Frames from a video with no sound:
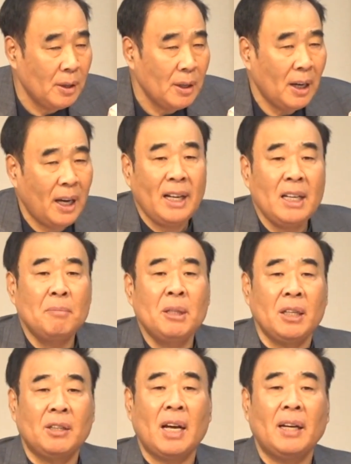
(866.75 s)
하나님은
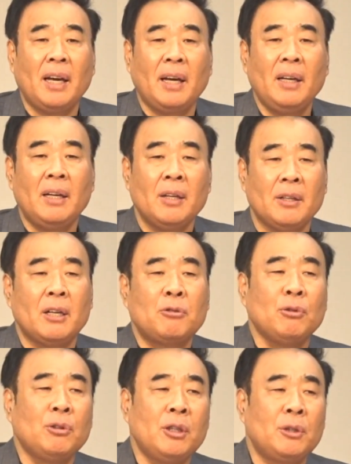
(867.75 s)
이 땅에
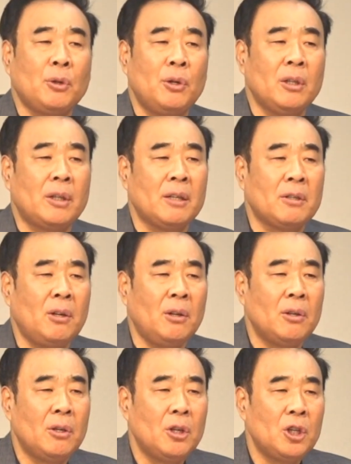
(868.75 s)
예수 그리스도를
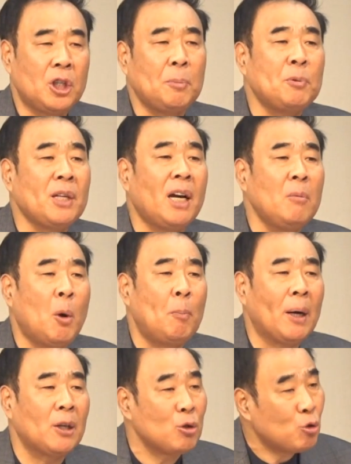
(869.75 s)
그래서 십자가에 못
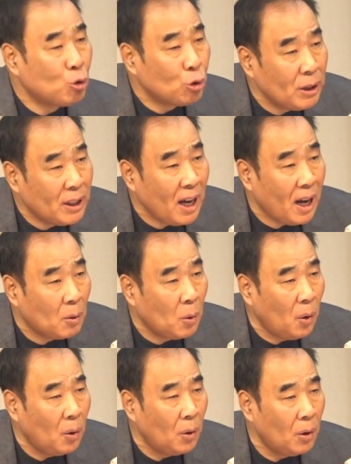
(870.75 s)
박혀 죽이게
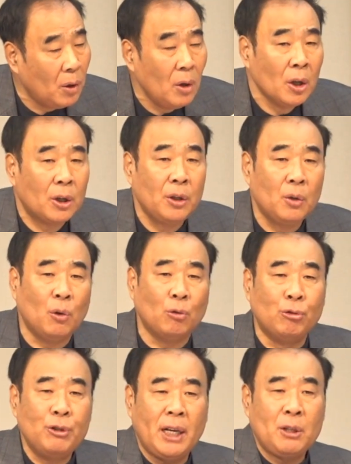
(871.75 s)
하고 그리고
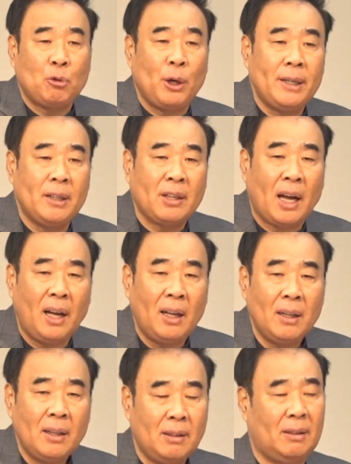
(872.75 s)
우리의 죄를
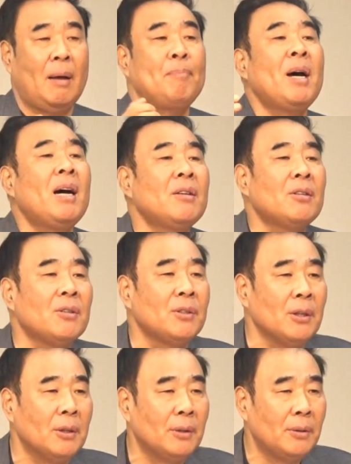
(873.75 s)
다
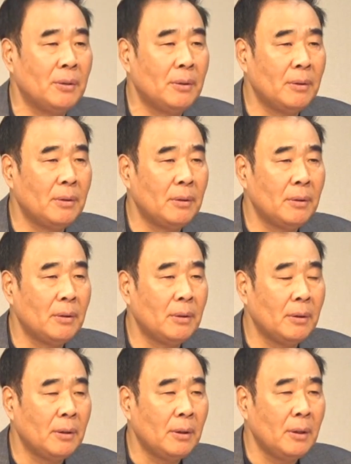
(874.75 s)
담당하셨어요.
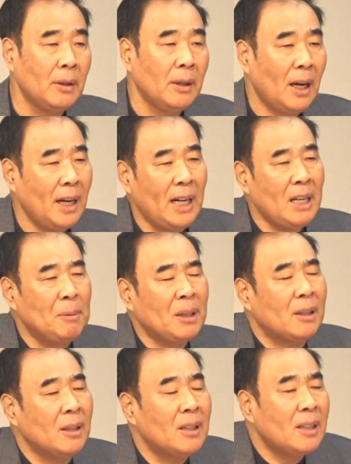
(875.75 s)
하나님은
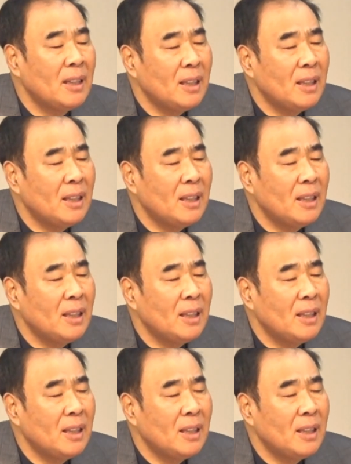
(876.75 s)
그